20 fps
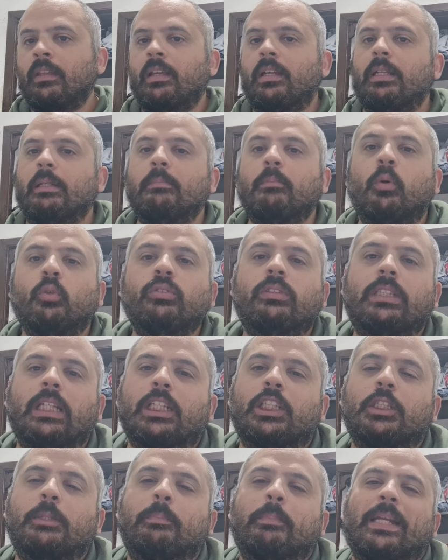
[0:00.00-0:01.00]
il Monza ha
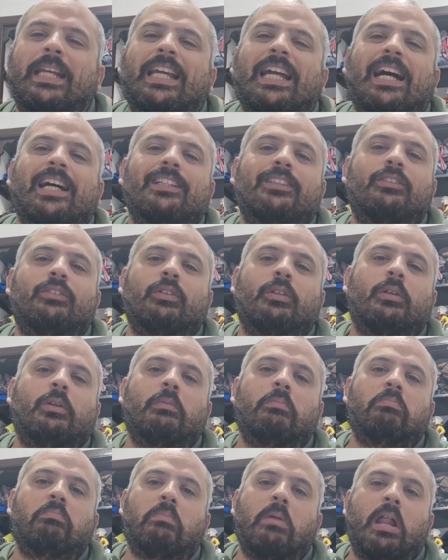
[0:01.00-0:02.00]

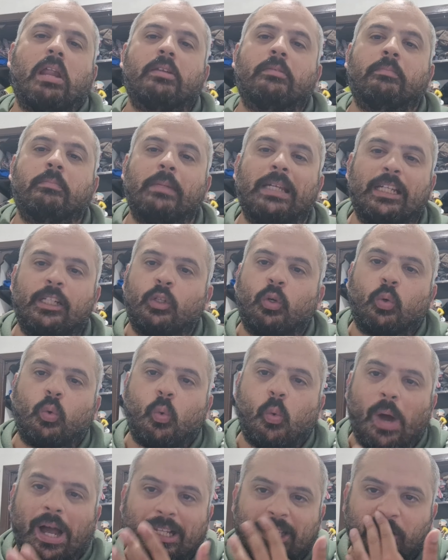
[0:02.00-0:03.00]
sprecato almeno
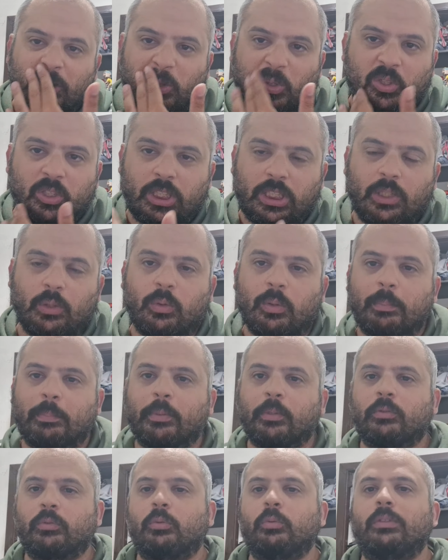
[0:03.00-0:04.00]
4-5
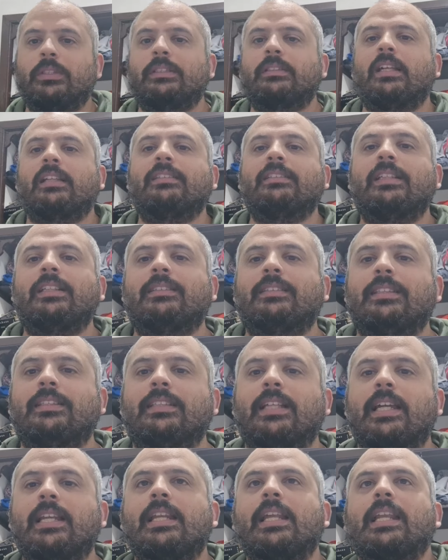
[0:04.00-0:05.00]
opportunità
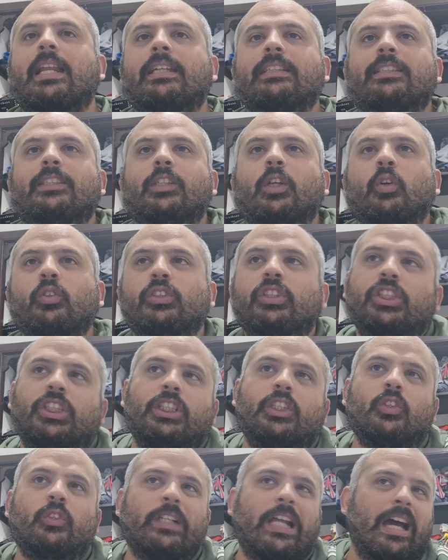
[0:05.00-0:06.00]
nitide, la Lazio
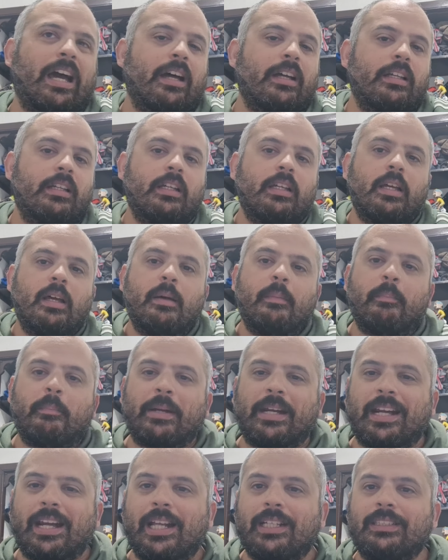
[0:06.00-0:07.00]
oggi non ha
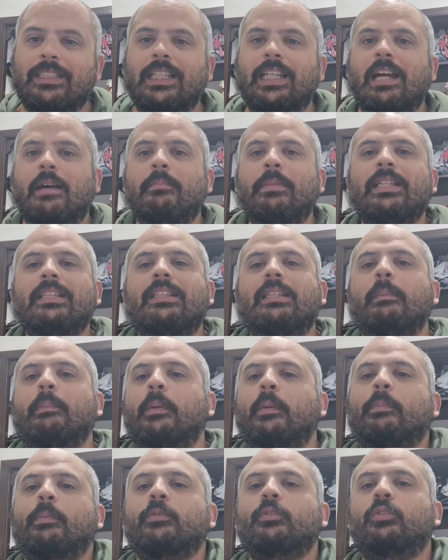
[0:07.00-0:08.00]
praticamente
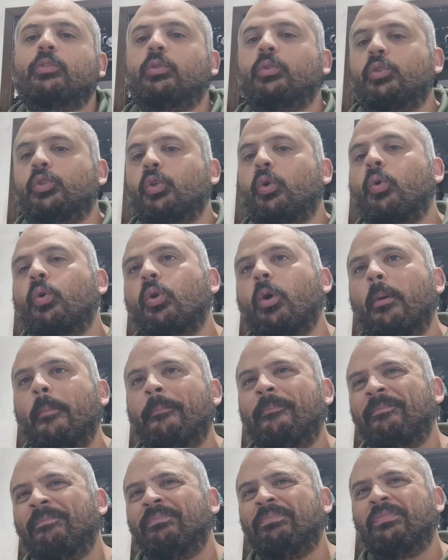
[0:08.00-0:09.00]
proposto il
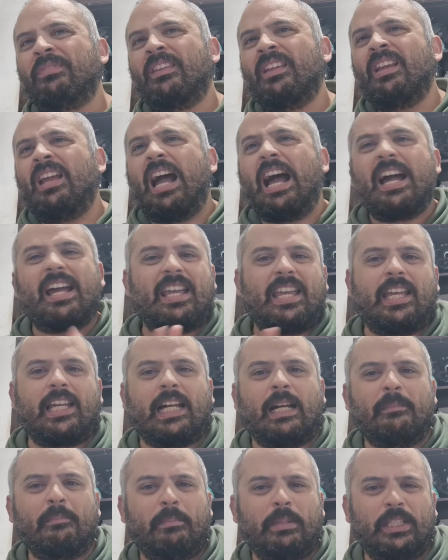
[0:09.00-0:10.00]
gioco, anche i
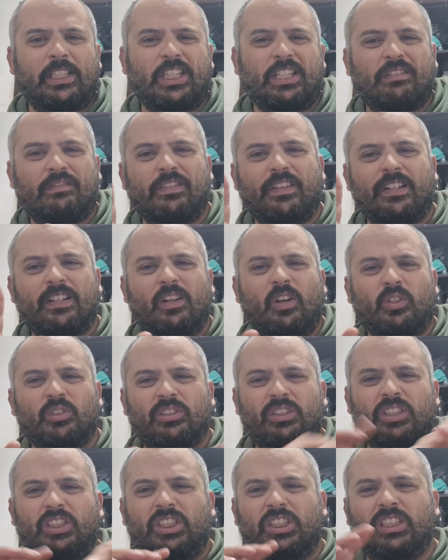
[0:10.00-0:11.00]
cambi
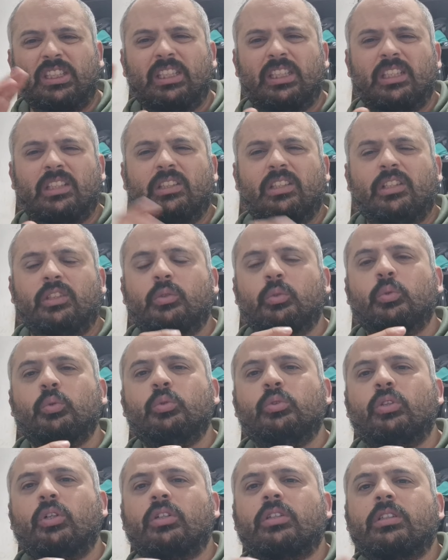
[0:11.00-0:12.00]
cervellotici di, di
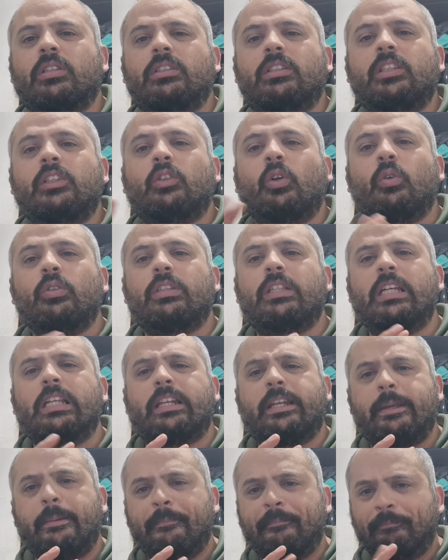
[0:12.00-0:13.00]
Tudor, di
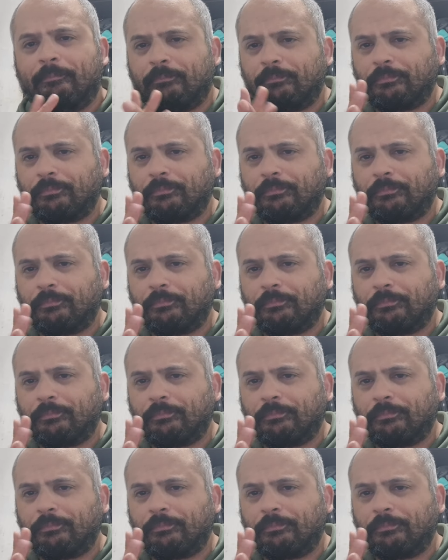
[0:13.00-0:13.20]
togliere